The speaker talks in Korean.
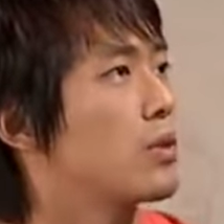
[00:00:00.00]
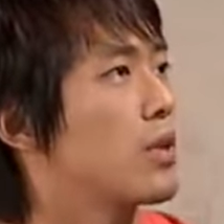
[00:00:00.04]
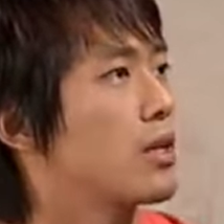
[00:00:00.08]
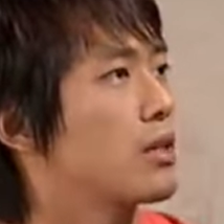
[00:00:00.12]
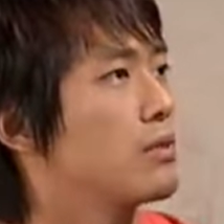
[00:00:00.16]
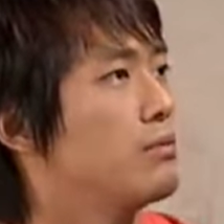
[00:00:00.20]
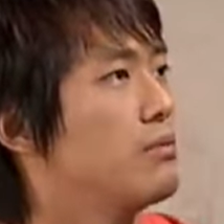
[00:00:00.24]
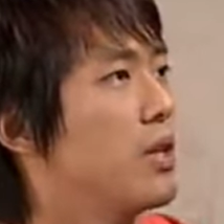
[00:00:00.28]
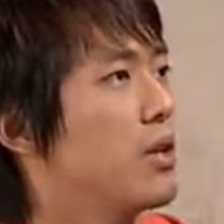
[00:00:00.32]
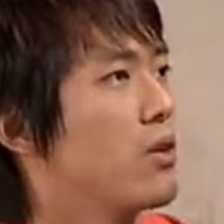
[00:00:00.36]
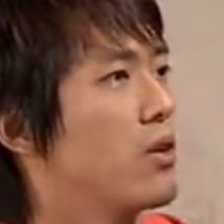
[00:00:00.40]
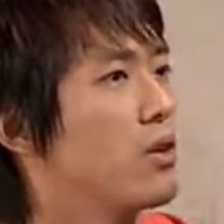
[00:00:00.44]

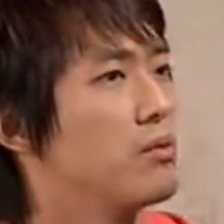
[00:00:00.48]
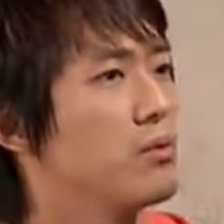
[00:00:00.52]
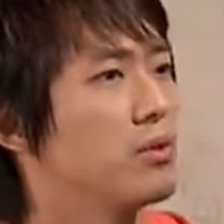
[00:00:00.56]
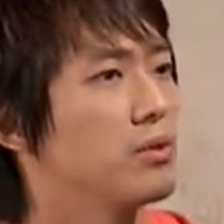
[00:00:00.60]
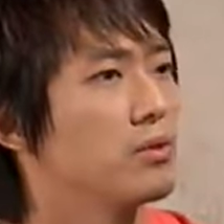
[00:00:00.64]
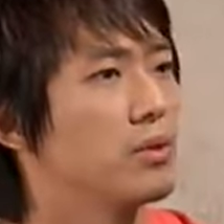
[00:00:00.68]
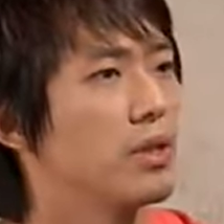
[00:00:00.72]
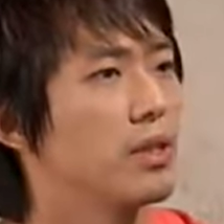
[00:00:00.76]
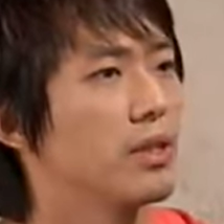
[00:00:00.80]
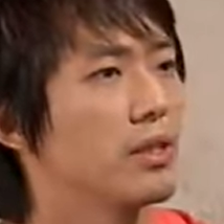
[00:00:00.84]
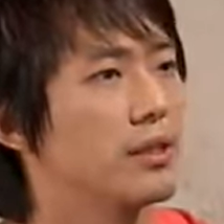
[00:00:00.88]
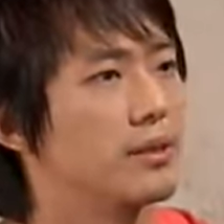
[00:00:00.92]
공탁금만
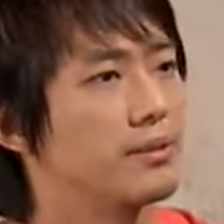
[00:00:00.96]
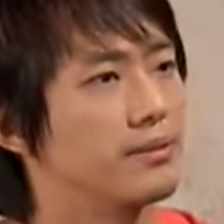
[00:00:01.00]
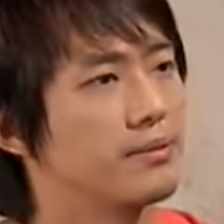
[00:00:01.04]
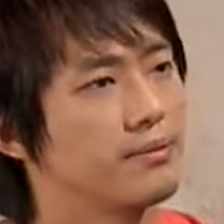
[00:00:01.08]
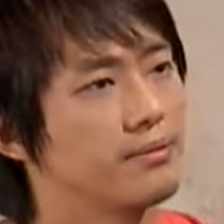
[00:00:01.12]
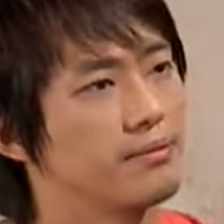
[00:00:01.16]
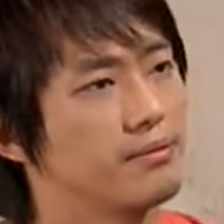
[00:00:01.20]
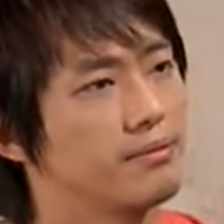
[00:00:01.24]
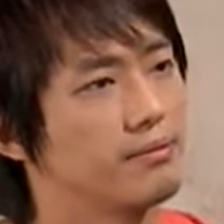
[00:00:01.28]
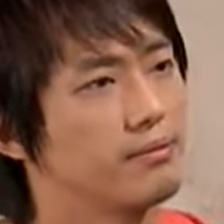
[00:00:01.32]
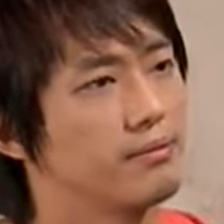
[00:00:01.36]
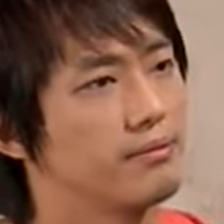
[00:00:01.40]
걸면
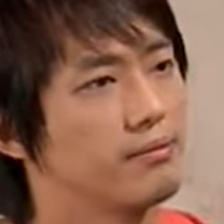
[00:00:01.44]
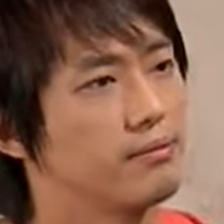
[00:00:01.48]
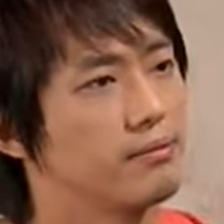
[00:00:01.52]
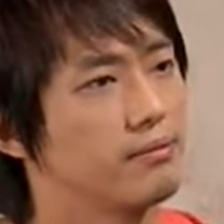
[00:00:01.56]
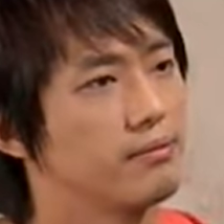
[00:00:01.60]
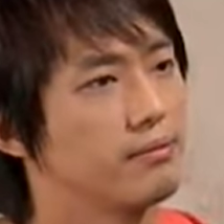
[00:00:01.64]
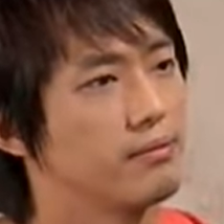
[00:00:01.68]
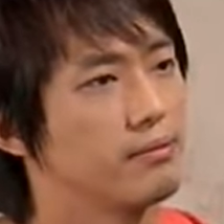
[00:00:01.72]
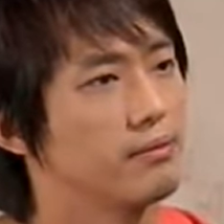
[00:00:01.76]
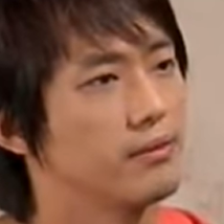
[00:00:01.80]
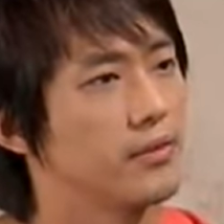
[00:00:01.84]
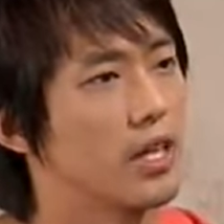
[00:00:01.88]
돼.
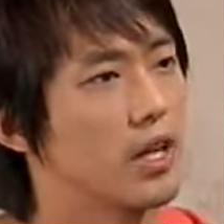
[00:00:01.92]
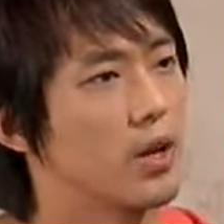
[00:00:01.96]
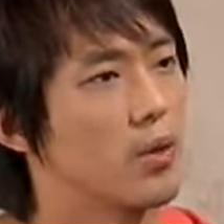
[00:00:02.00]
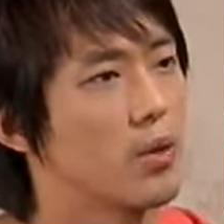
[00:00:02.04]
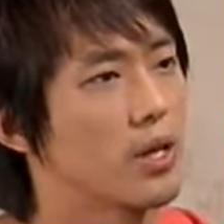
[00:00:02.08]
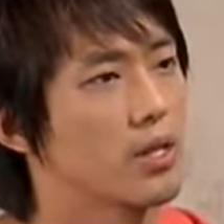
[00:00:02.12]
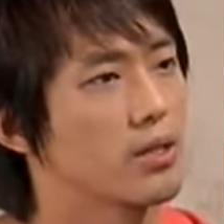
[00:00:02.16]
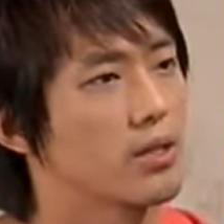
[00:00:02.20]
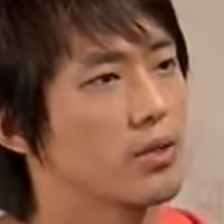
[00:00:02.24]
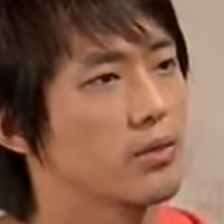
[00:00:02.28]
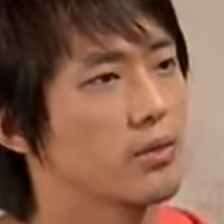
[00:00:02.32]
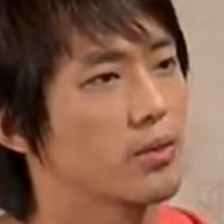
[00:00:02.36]

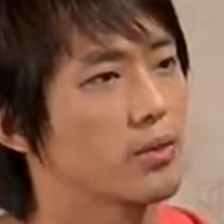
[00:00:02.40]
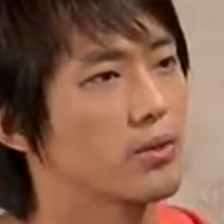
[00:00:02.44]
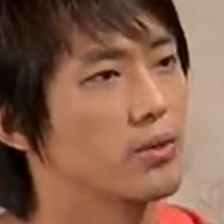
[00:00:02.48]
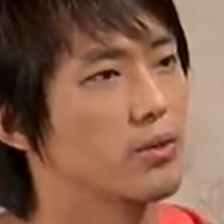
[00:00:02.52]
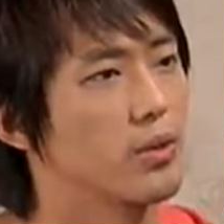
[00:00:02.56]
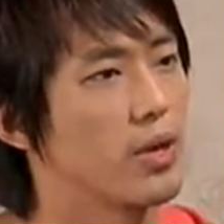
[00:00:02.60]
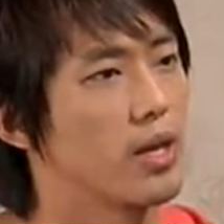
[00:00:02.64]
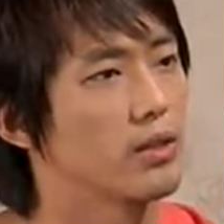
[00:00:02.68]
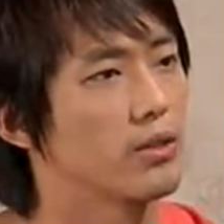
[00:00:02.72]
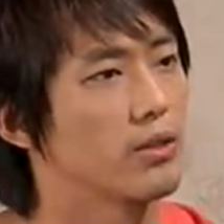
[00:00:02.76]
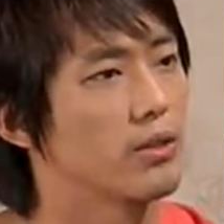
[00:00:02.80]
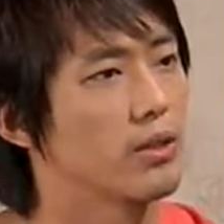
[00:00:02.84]
내가 회사
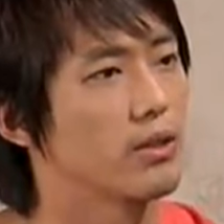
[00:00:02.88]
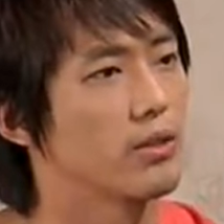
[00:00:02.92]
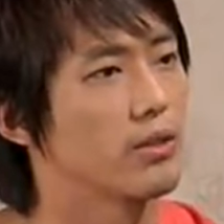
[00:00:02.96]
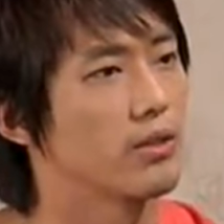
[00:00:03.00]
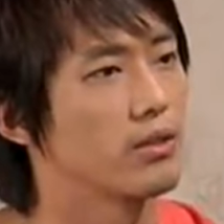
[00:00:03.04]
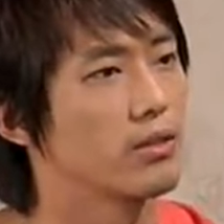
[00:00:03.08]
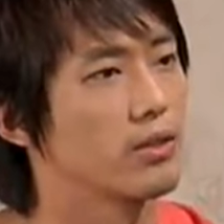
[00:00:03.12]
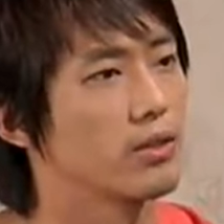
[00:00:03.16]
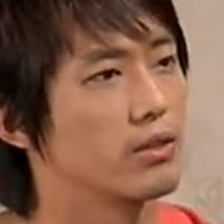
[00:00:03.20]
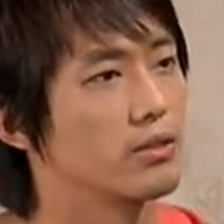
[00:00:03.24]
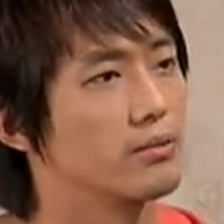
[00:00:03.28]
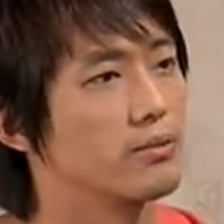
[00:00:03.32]
돈을
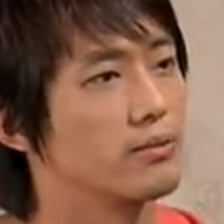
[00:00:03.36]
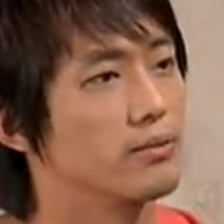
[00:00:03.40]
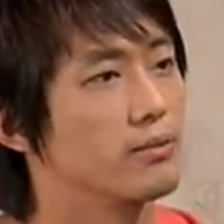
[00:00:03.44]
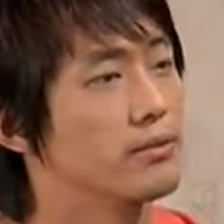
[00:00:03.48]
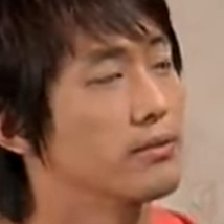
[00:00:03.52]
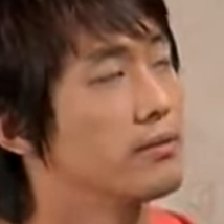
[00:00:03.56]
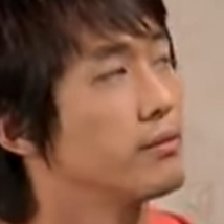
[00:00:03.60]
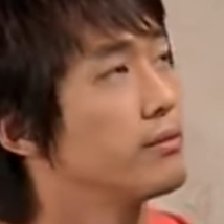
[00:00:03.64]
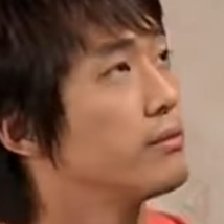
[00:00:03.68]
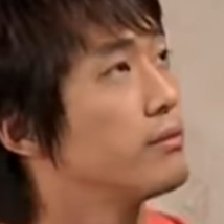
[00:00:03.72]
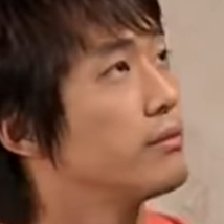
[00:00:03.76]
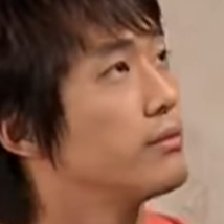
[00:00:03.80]
횡령한
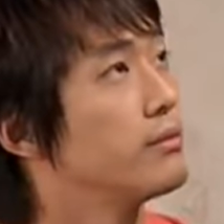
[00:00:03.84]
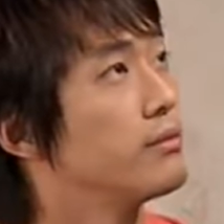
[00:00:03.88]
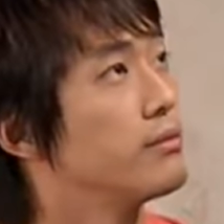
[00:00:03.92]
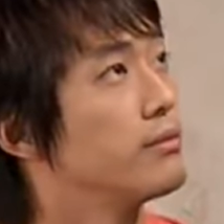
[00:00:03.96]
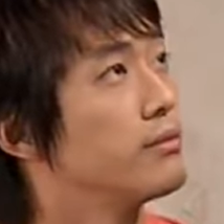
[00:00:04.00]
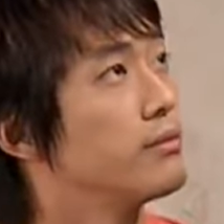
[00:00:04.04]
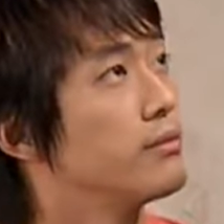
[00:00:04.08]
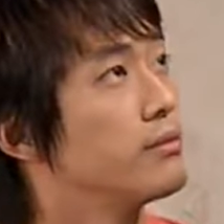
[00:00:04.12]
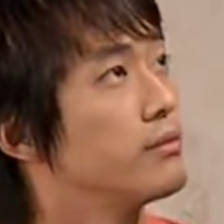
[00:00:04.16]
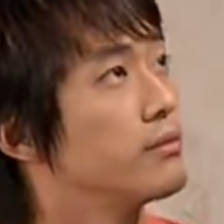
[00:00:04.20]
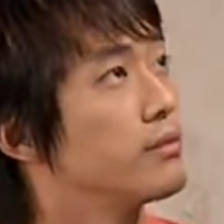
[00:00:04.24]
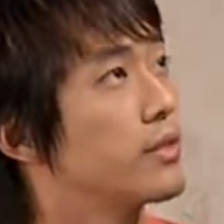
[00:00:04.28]
것처럼.
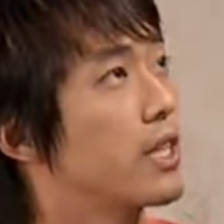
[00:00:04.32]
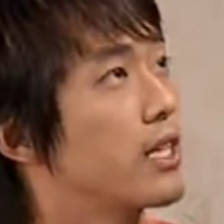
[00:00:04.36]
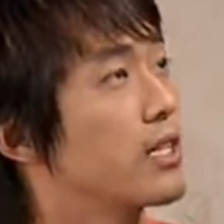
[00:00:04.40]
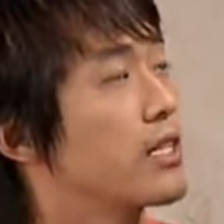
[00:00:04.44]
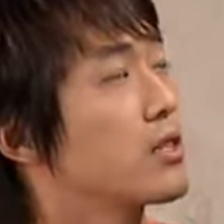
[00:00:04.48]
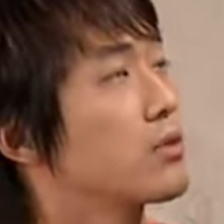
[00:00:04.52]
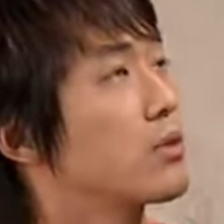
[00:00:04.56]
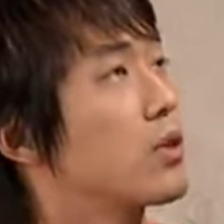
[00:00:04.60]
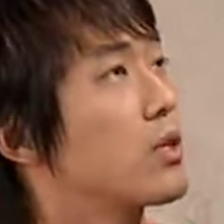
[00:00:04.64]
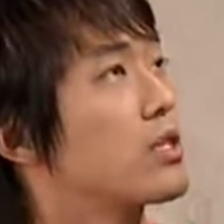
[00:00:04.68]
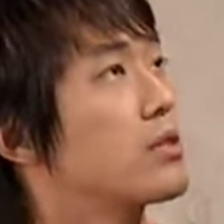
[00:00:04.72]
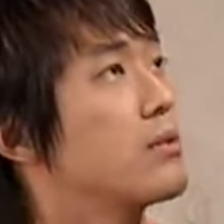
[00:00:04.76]

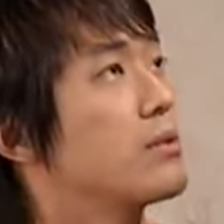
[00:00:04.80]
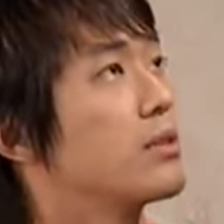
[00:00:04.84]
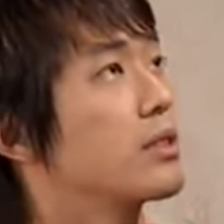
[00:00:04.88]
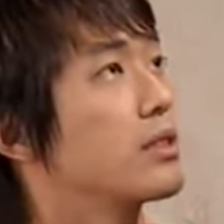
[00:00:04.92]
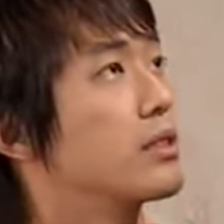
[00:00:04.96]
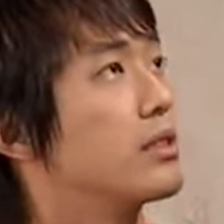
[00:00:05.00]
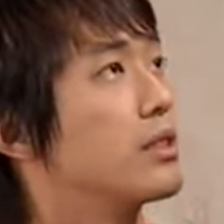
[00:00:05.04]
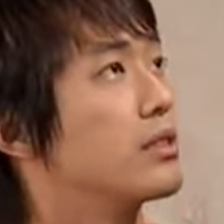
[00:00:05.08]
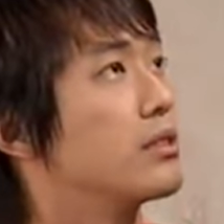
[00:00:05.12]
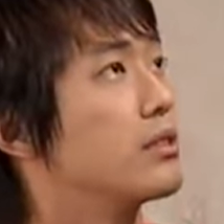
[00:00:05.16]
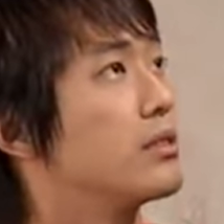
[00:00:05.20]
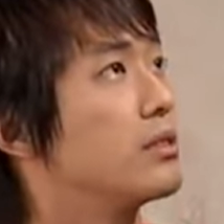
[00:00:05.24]

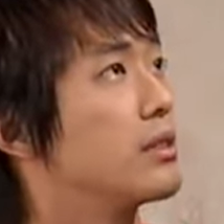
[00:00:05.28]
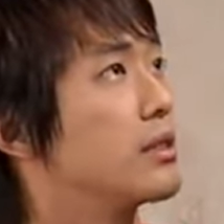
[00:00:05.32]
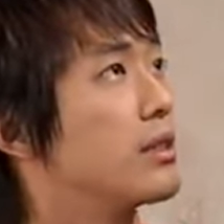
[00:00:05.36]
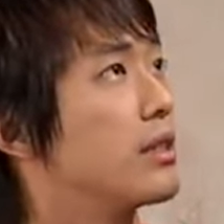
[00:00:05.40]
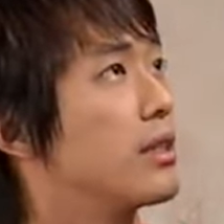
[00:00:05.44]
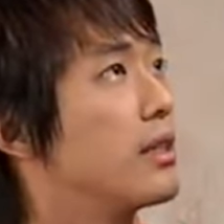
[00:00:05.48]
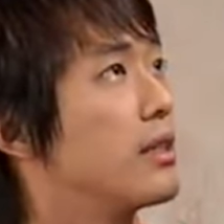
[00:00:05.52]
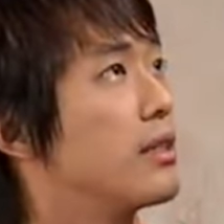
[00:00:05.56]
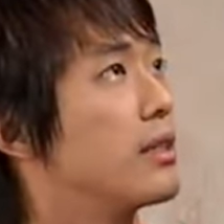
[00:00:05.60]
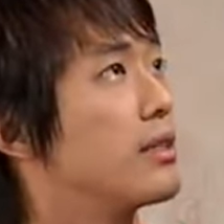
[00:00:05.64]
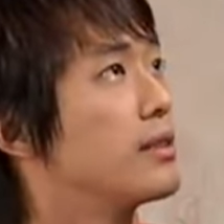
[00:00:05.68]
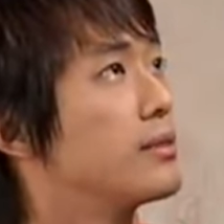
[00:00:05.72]
자장되자마자
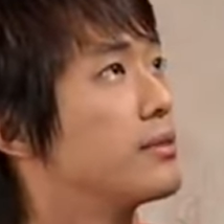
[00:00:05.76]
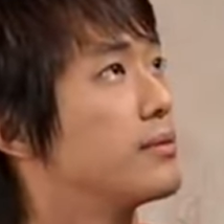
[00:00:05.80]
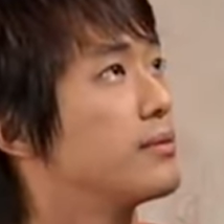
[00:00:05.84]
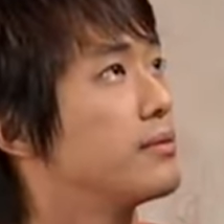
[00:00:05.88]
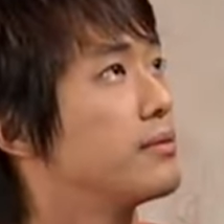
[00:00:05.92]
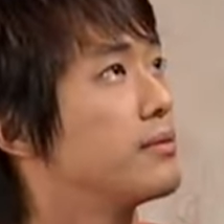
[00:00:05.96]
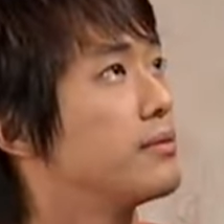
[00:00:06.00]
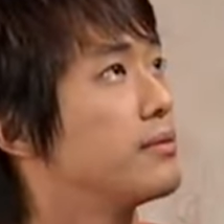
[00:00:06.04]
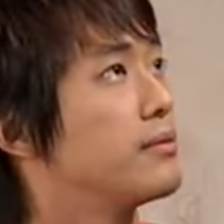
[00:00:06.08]
그랬으니까.